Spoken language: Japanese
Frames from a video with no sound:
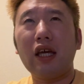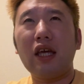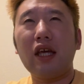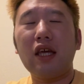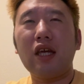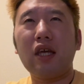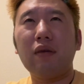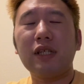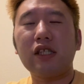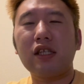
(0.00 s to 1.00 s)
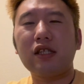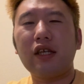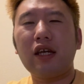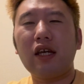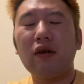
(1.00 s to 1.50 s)
えまずです
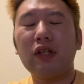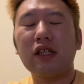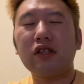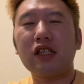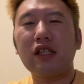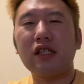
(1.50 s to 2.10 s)
ね、私で